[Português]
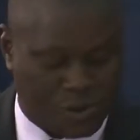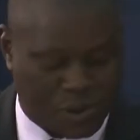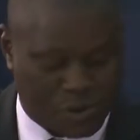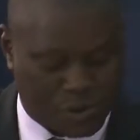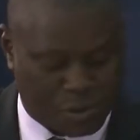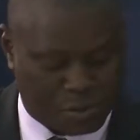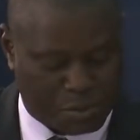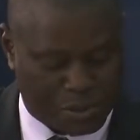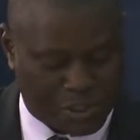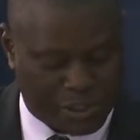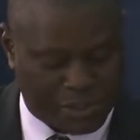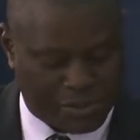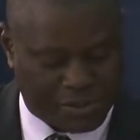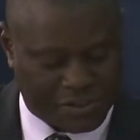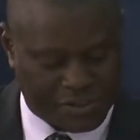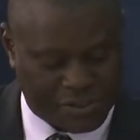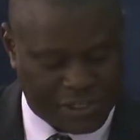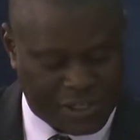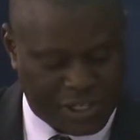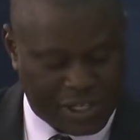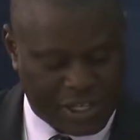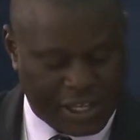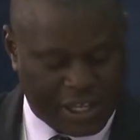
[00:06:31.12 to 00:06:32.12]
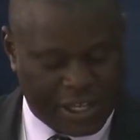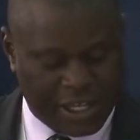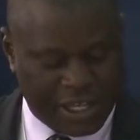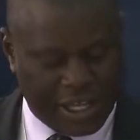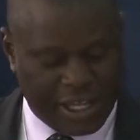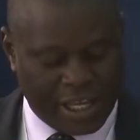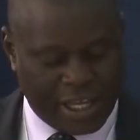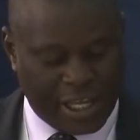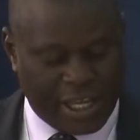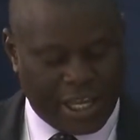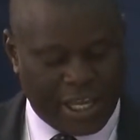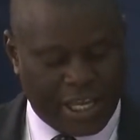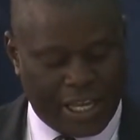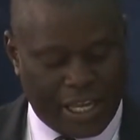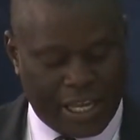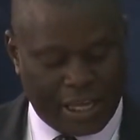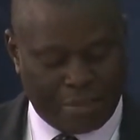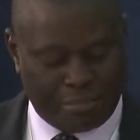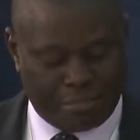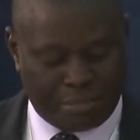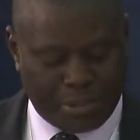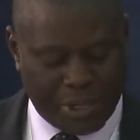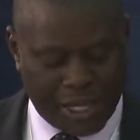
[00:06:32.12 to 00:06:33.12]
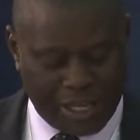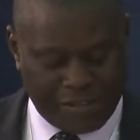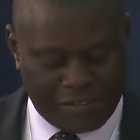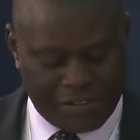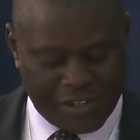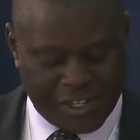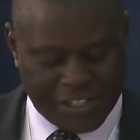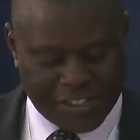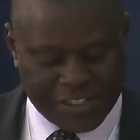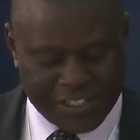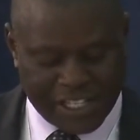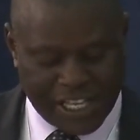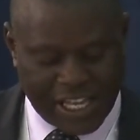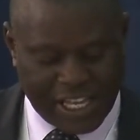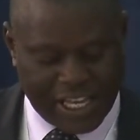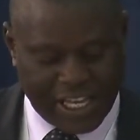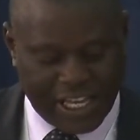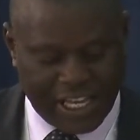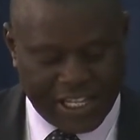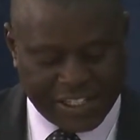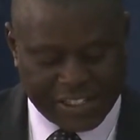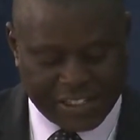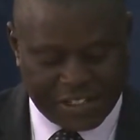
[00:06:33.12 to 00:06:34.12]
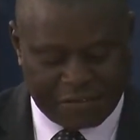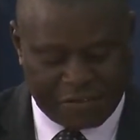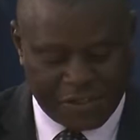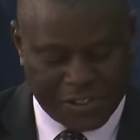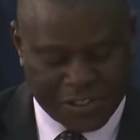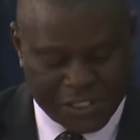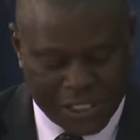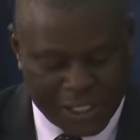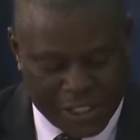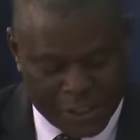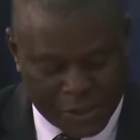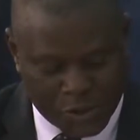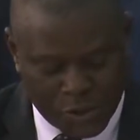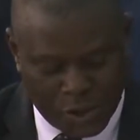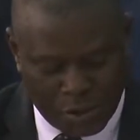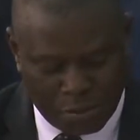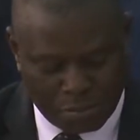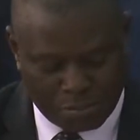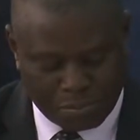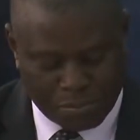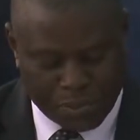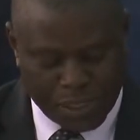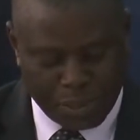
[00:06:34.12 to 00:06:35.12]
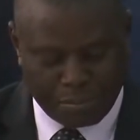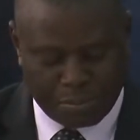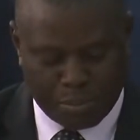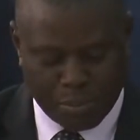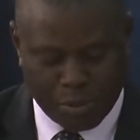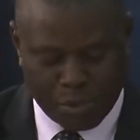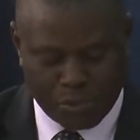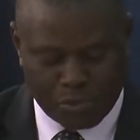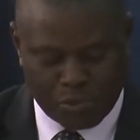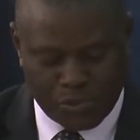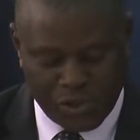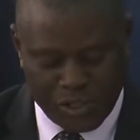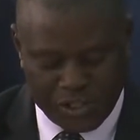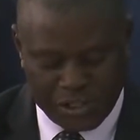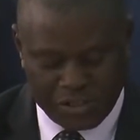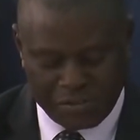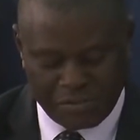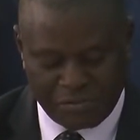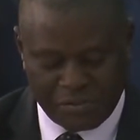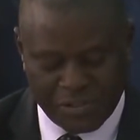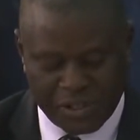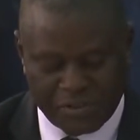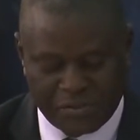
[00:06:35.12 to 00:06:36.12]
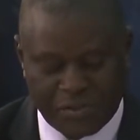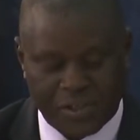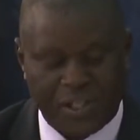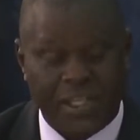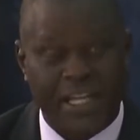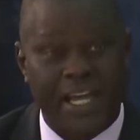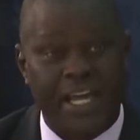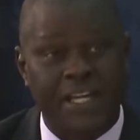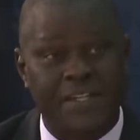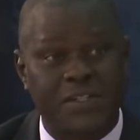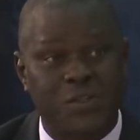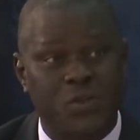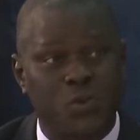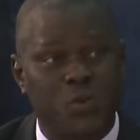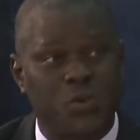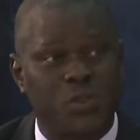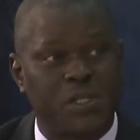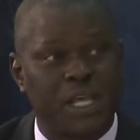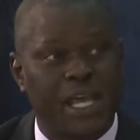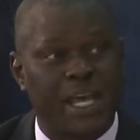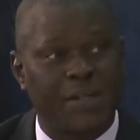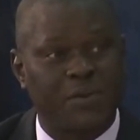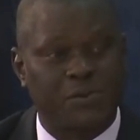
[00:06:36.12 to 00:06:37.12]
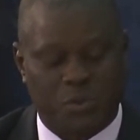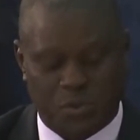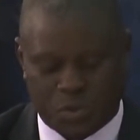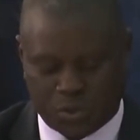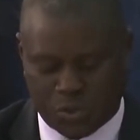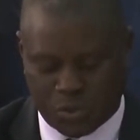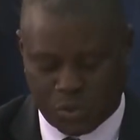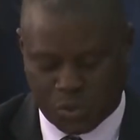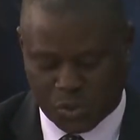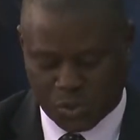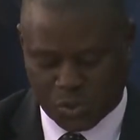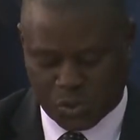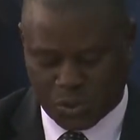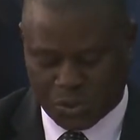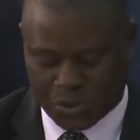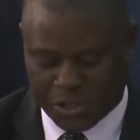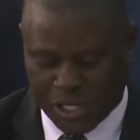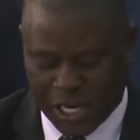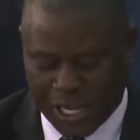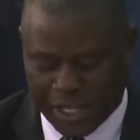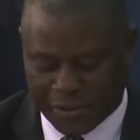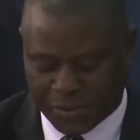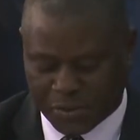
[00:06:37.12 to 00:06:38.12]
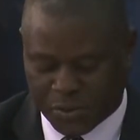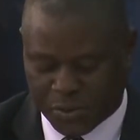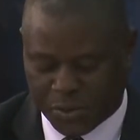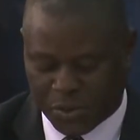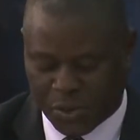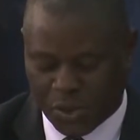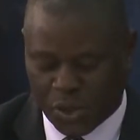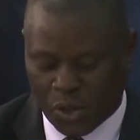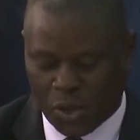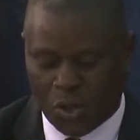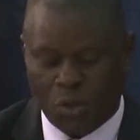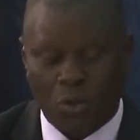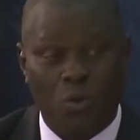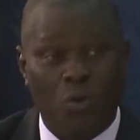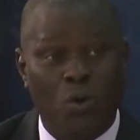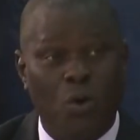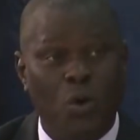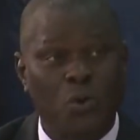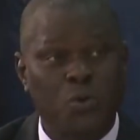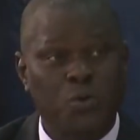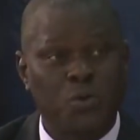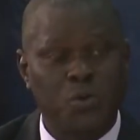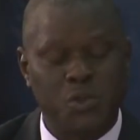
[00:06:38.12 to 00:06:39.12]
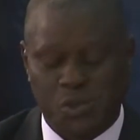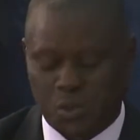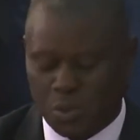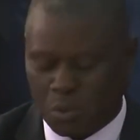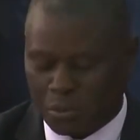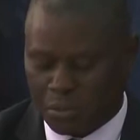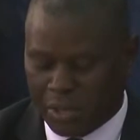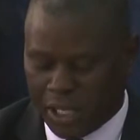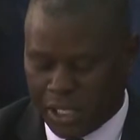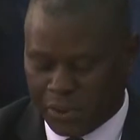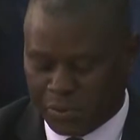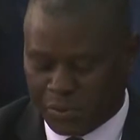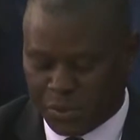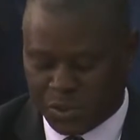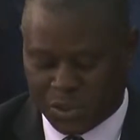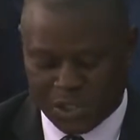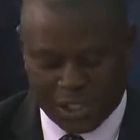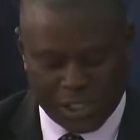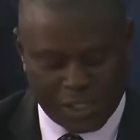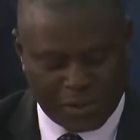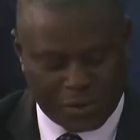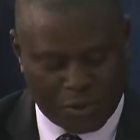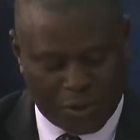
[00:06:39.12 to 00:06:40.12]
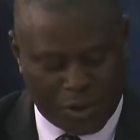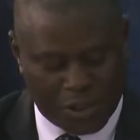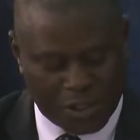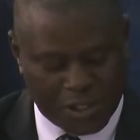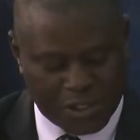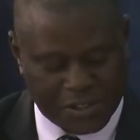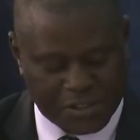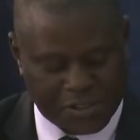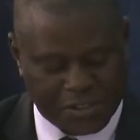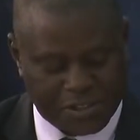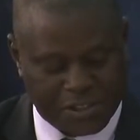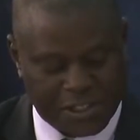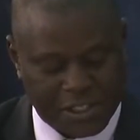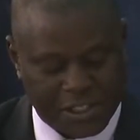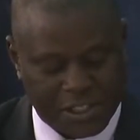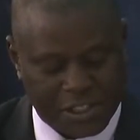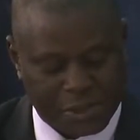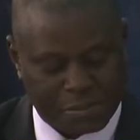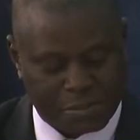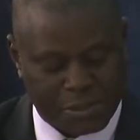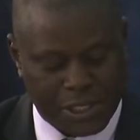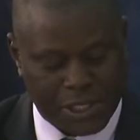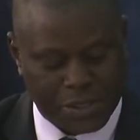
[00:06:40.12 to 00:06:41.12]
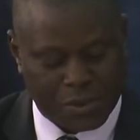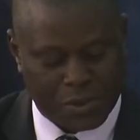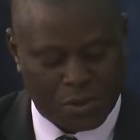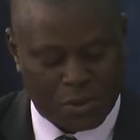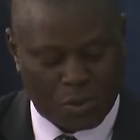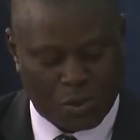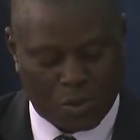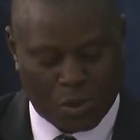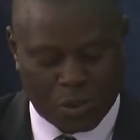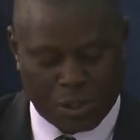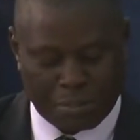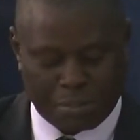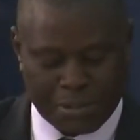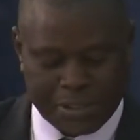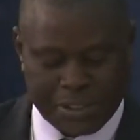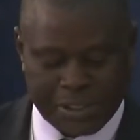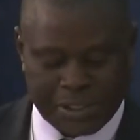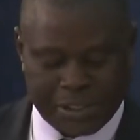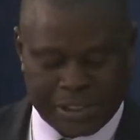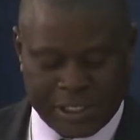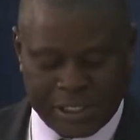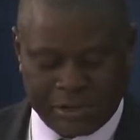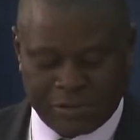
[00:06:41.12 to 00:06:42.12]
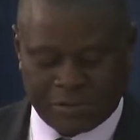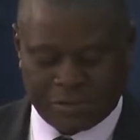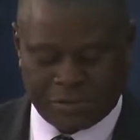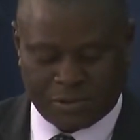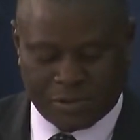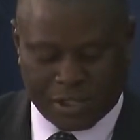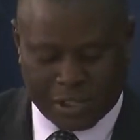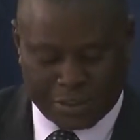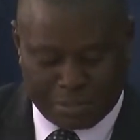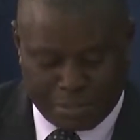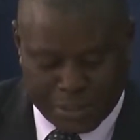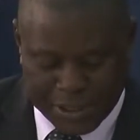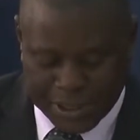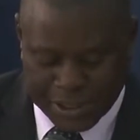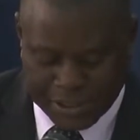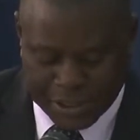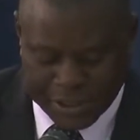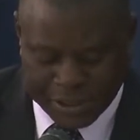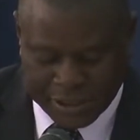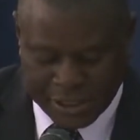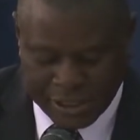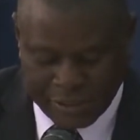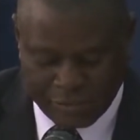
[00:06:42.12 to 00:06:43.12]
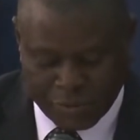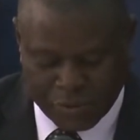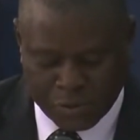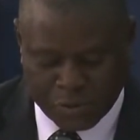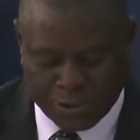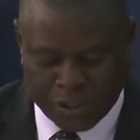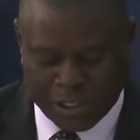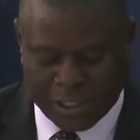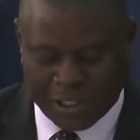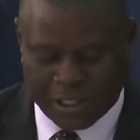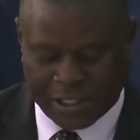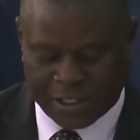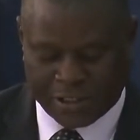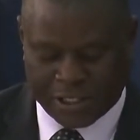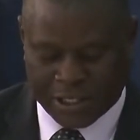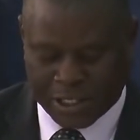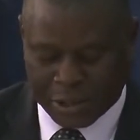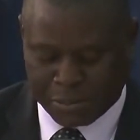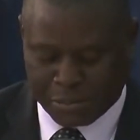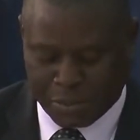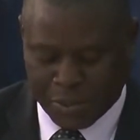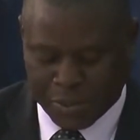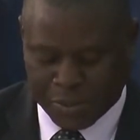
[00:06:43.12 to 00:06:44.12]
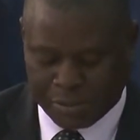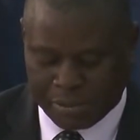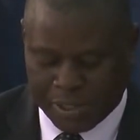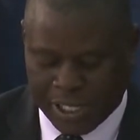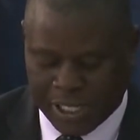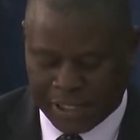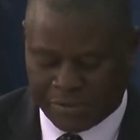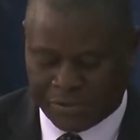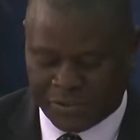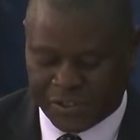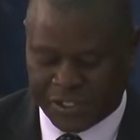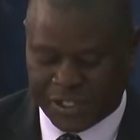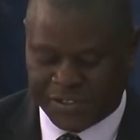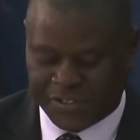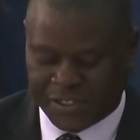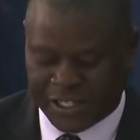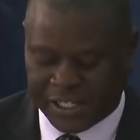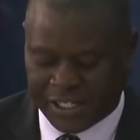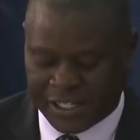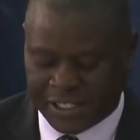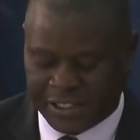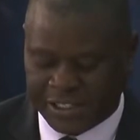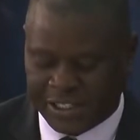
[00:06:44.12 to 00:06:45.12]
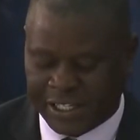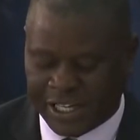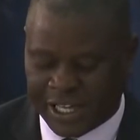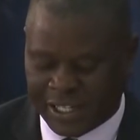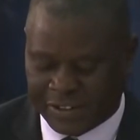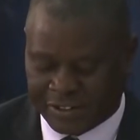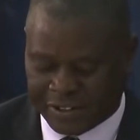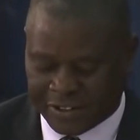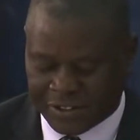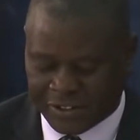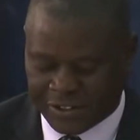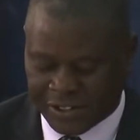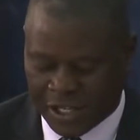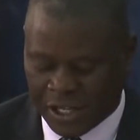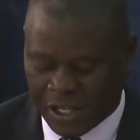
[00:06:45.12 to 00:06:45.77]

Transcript: nossos países. A prévia, está, esta fiscalização tem por fim verificar se os atos e os contratos ou outros instrumentos geradores das despesas ou representativo, representativo de, de responsabilidades financeiras diretas